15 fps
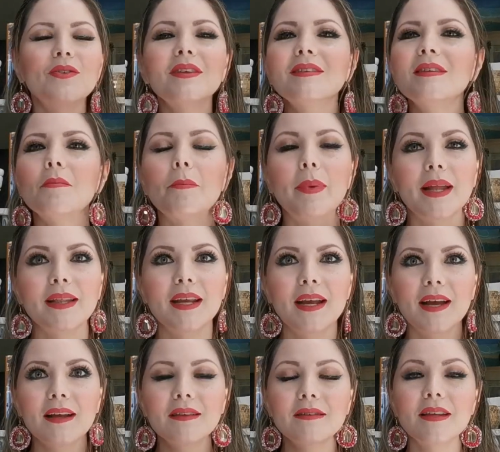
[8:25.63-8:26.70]
cosas
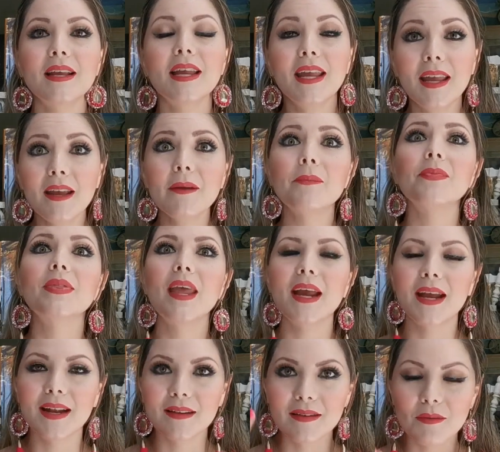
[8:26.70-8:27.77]
simpáticas y
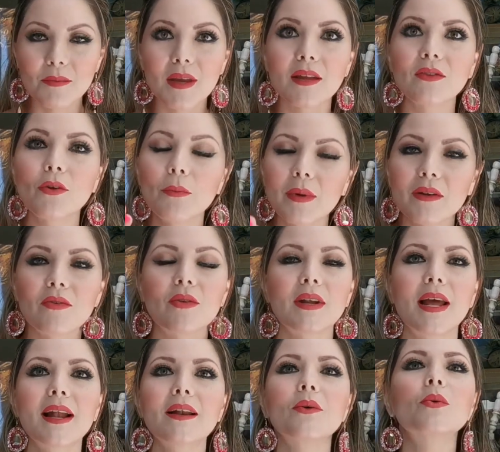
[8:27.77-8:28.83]
de crecimiento
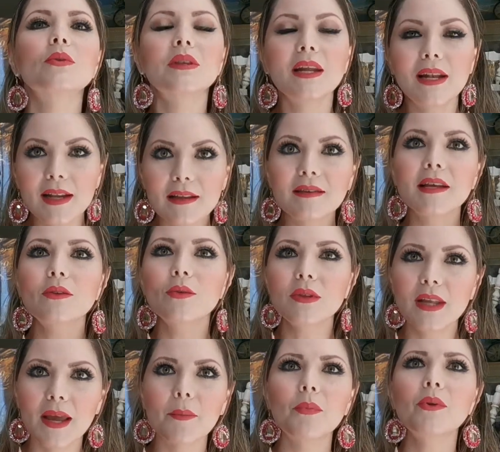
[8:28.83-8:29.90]
personal. Utiliza
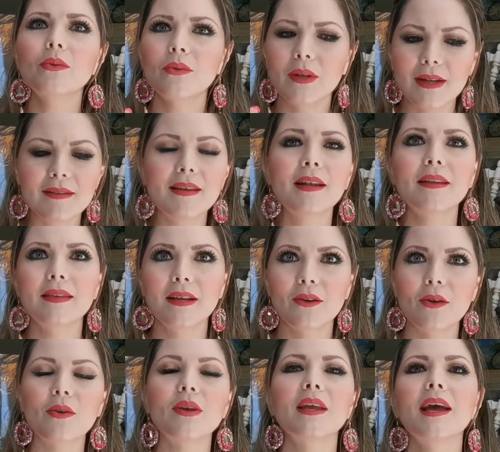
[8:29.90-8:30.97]
tu tiempo y utiliza la
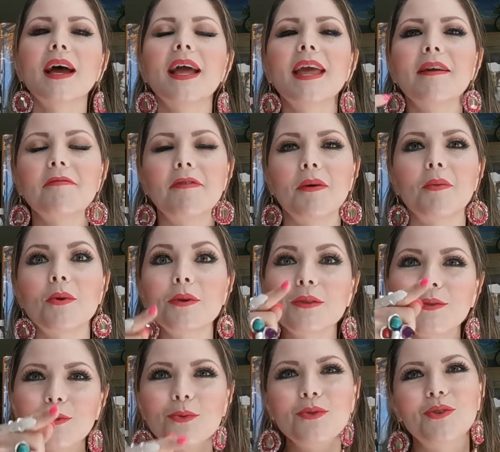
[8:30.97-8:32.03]
tecnología en favor
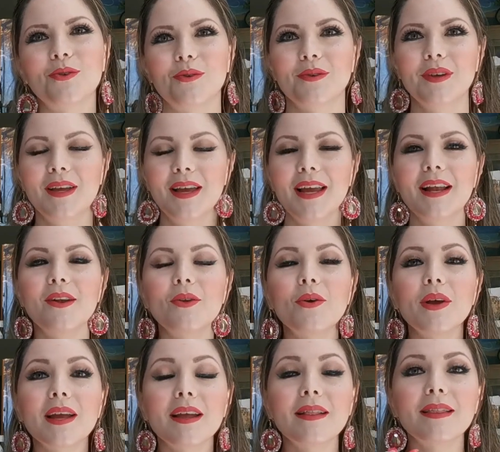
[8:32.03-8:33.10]
tuyo, en
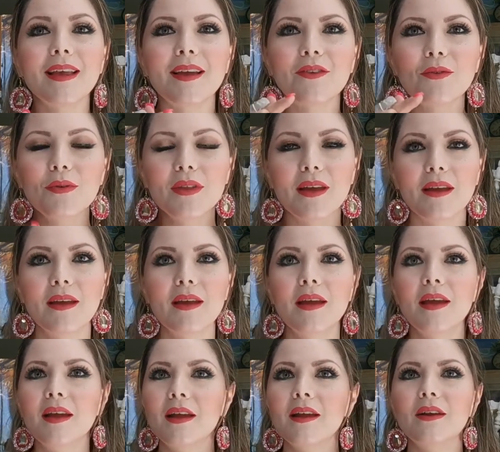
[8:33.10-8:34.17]
lo que te ayude.
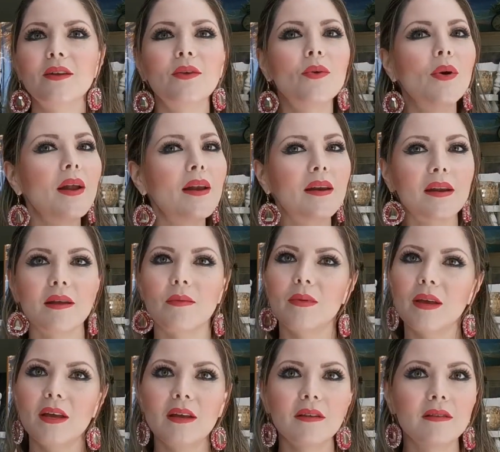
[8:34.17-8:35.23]
No al
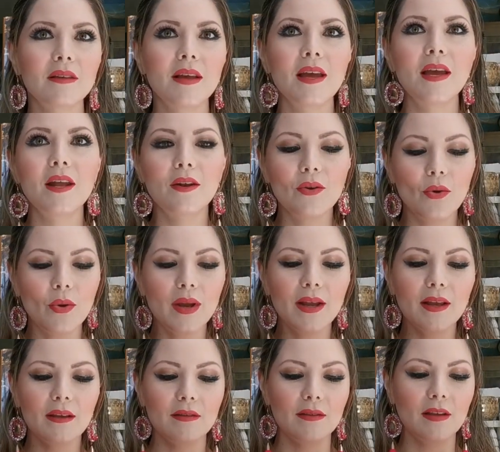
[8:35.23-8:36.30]
revés, no
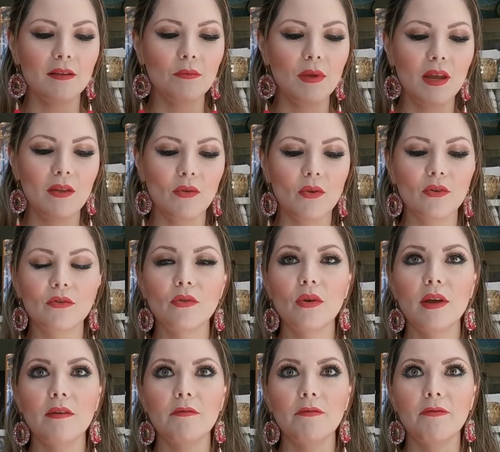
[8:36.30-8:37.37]
en que estés
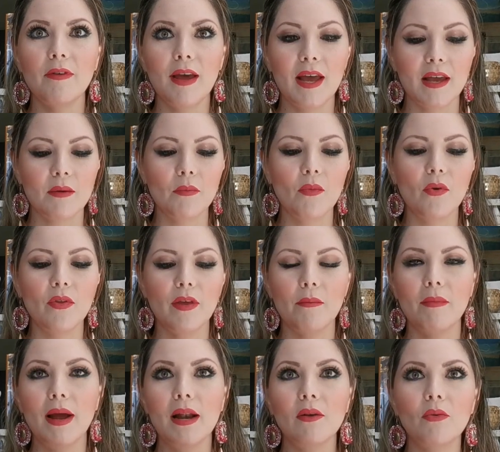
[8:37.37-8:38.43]
miedoso, enfermo,
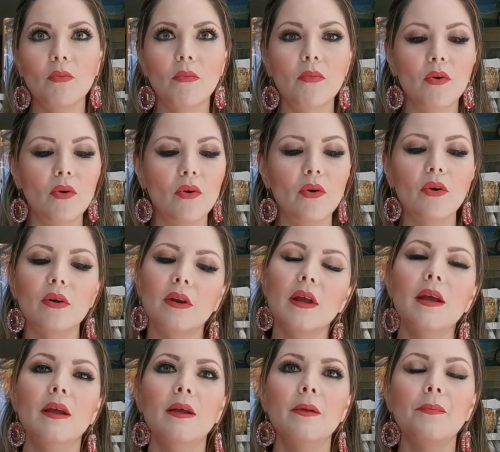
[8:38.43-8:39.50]
de mal humor